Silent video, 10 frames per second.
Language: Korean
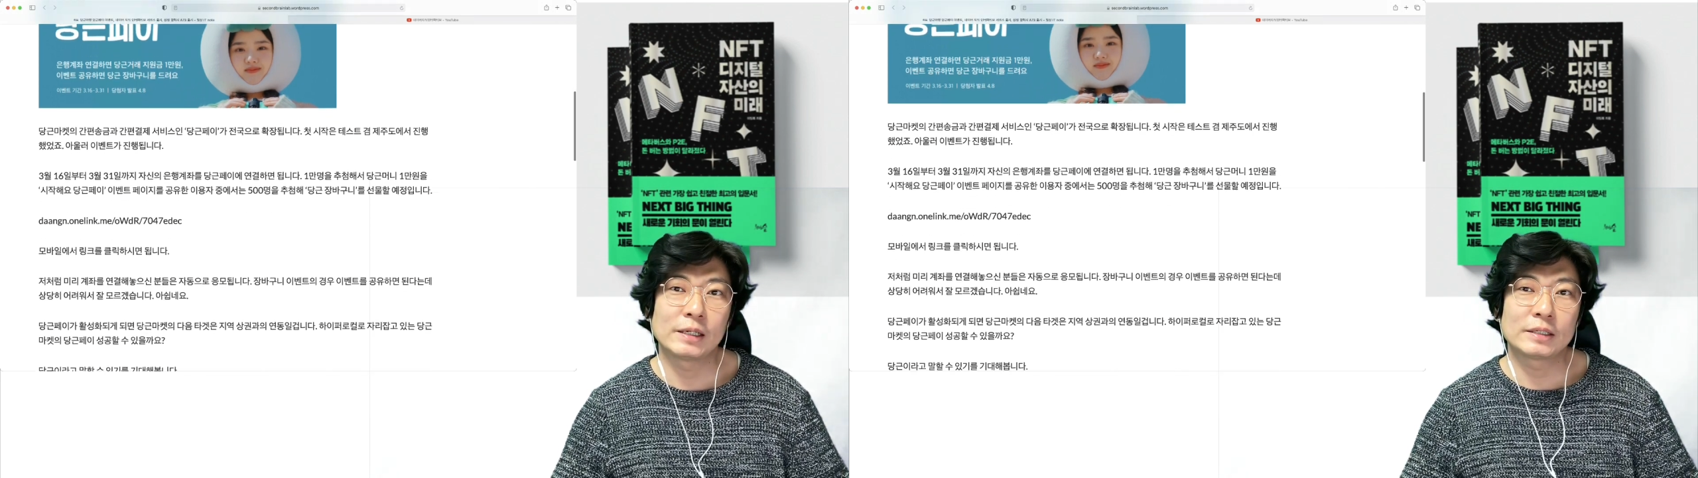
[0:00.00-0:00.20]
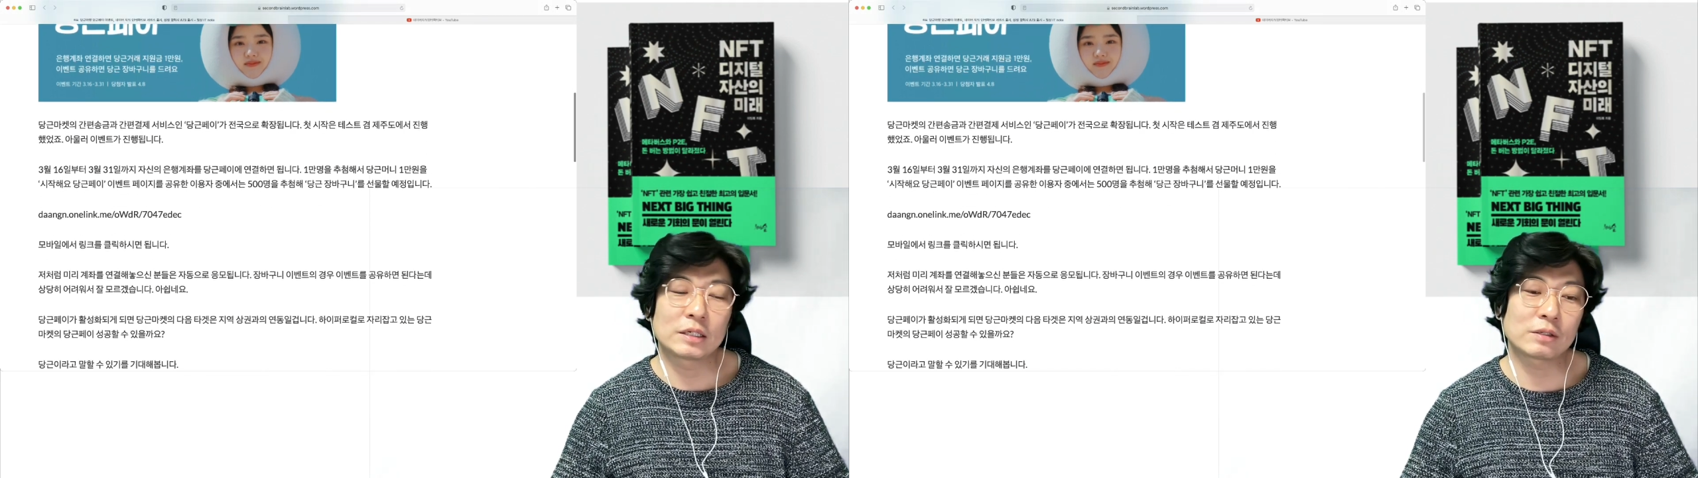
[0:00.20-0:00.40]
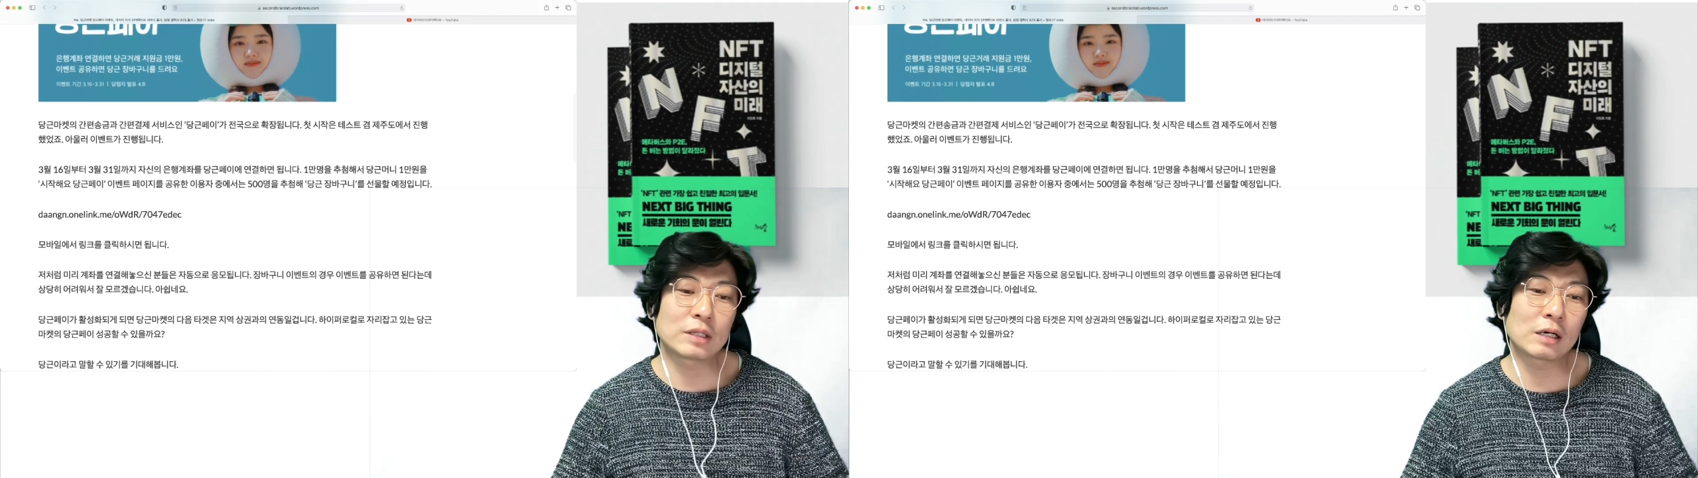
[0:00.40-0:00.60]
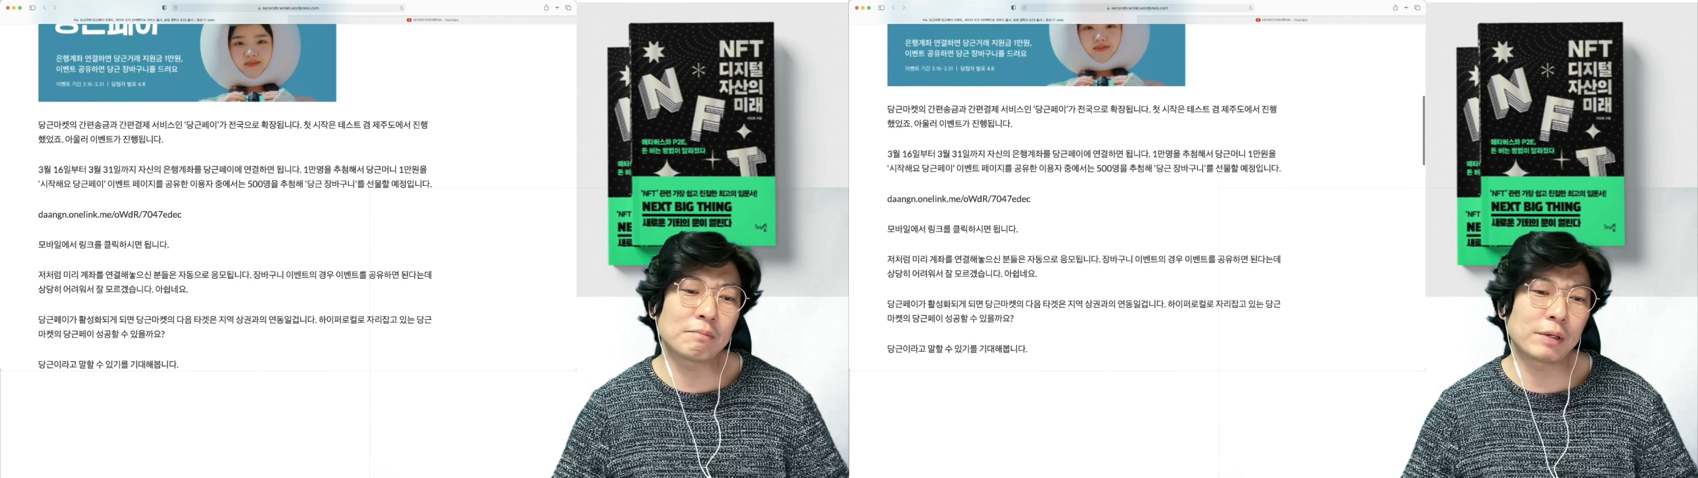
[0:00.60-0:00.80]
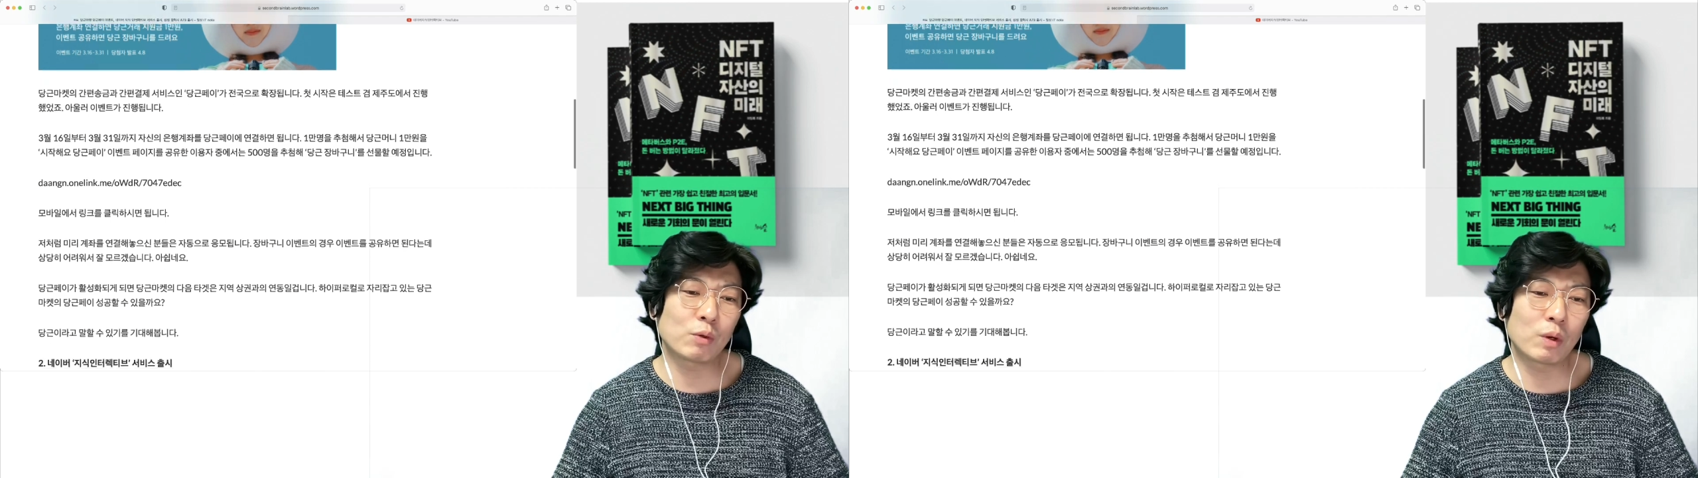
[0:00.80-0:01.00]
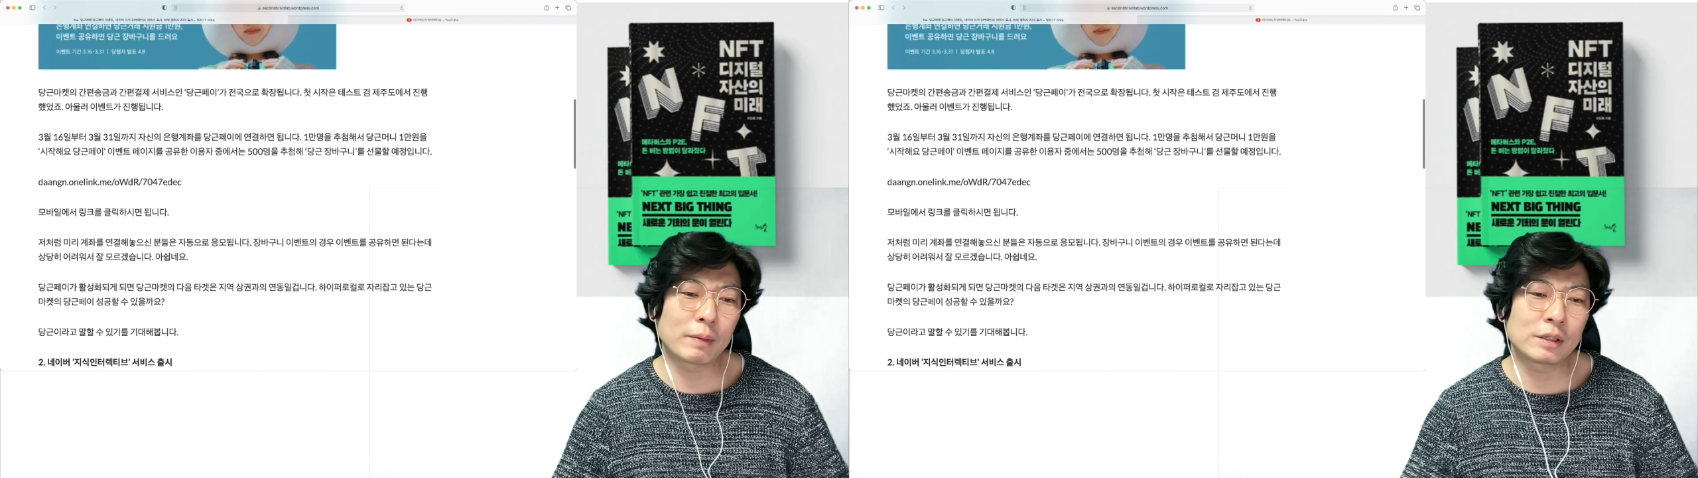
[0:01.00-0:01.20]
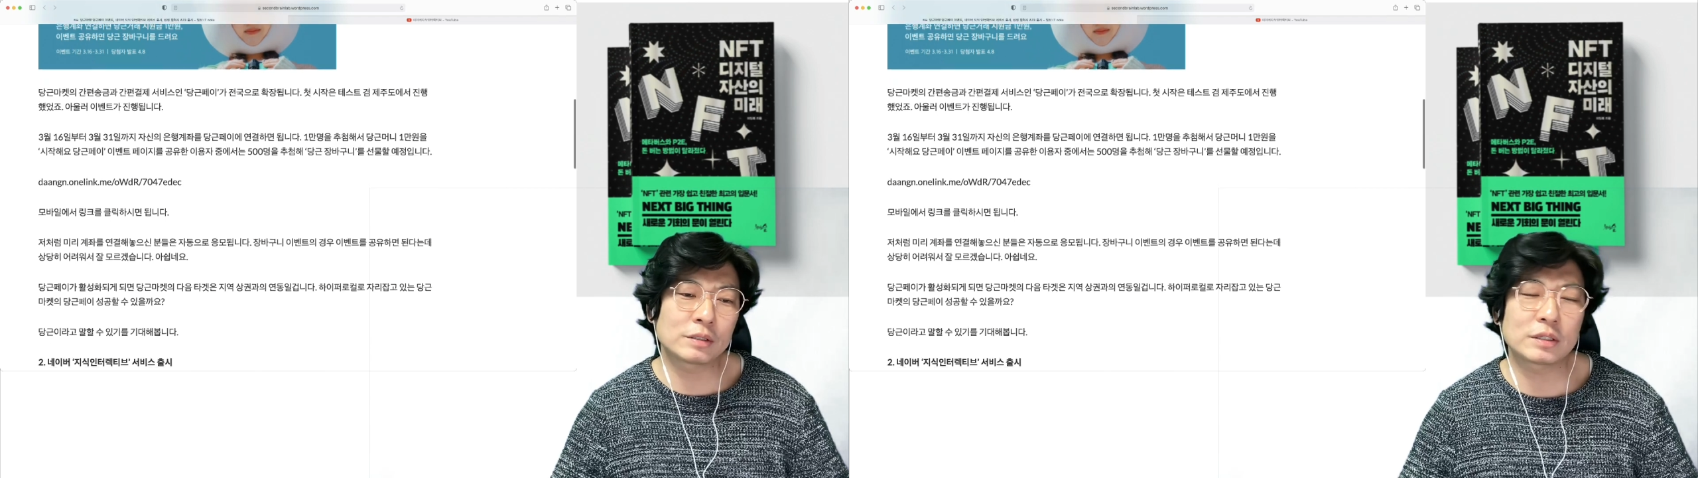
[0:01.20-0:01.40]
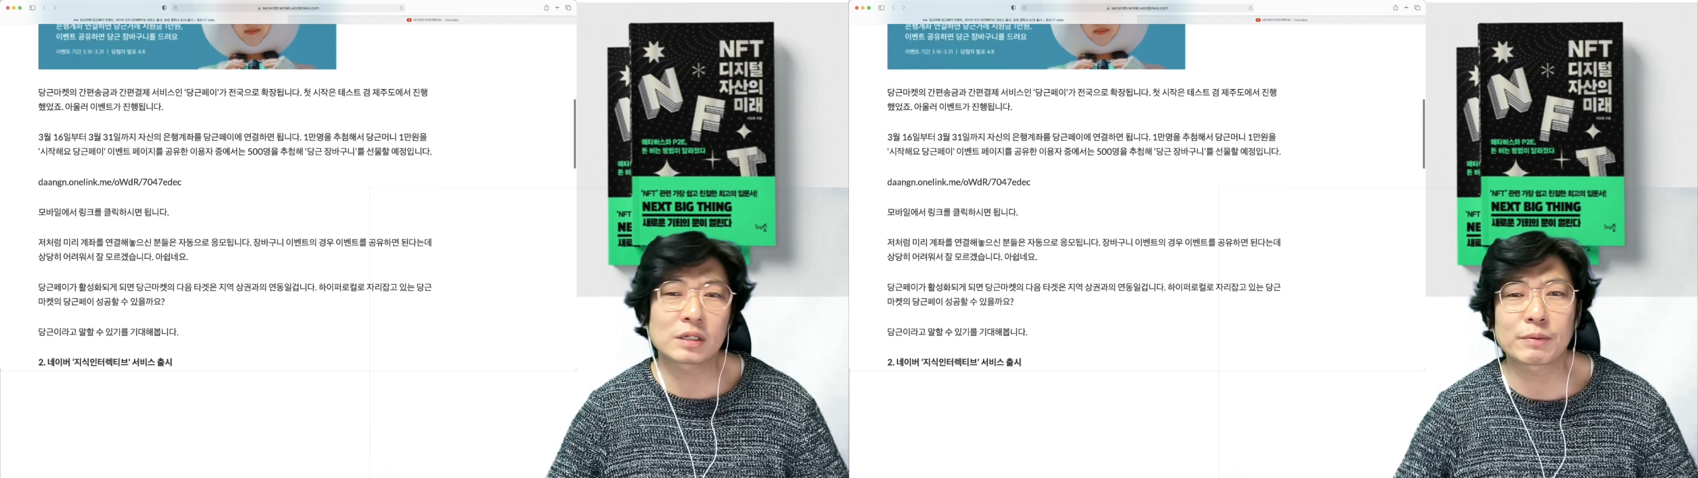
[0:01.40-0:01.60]
자, 그럼 당근페이를 왜
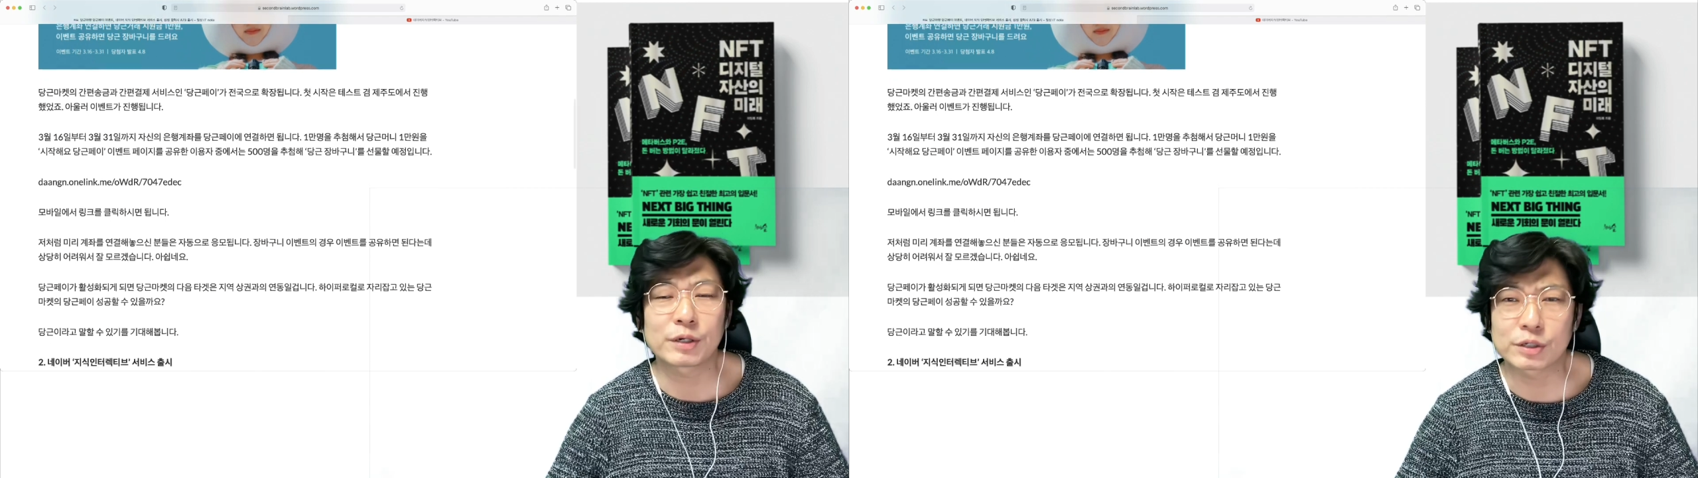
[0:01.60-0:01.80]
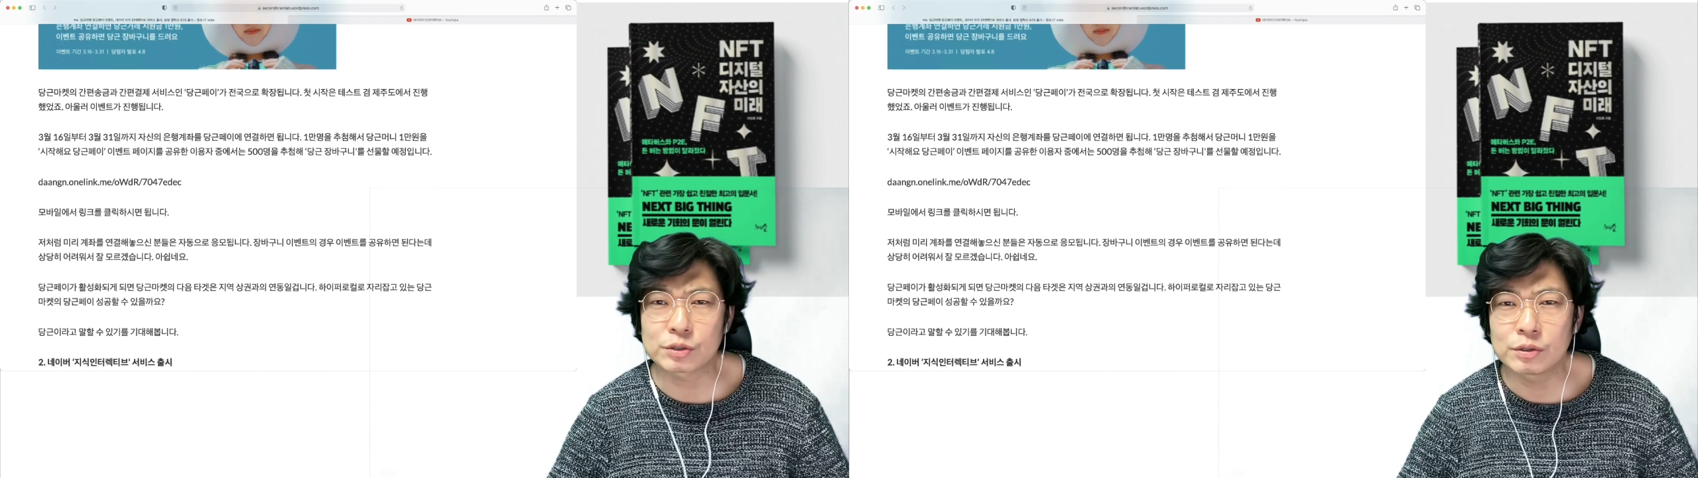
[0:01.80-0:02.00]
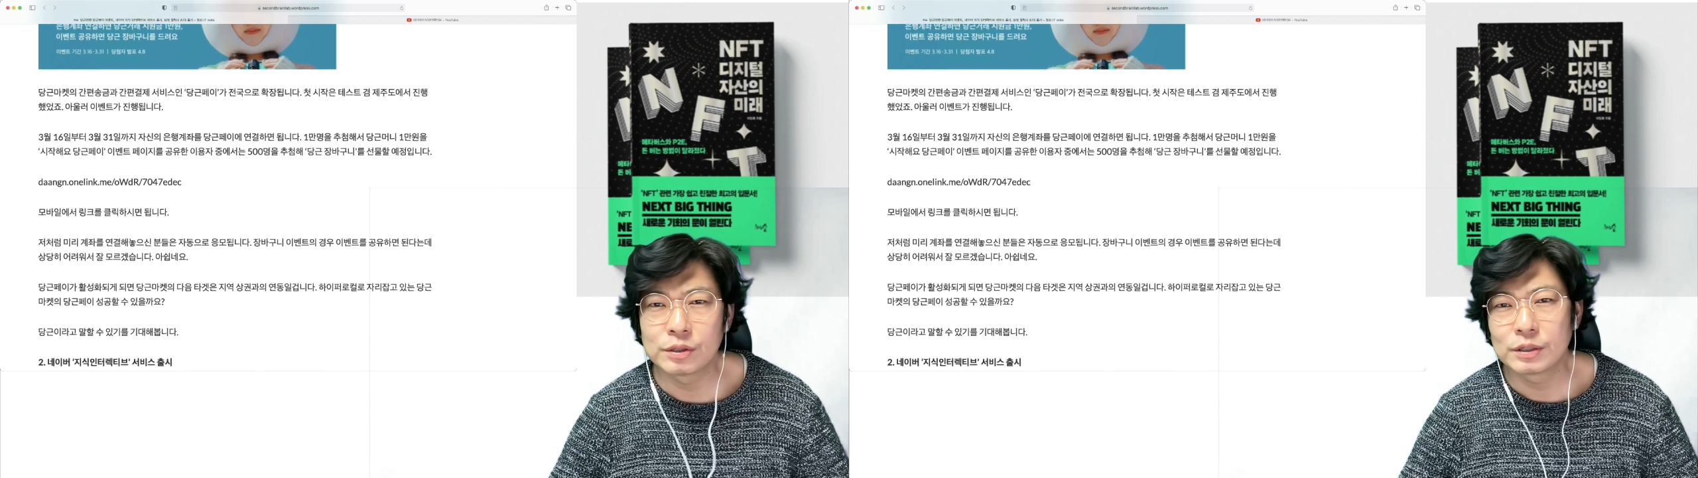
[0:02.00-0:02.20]
만드는지 생각해 봐야겠죠?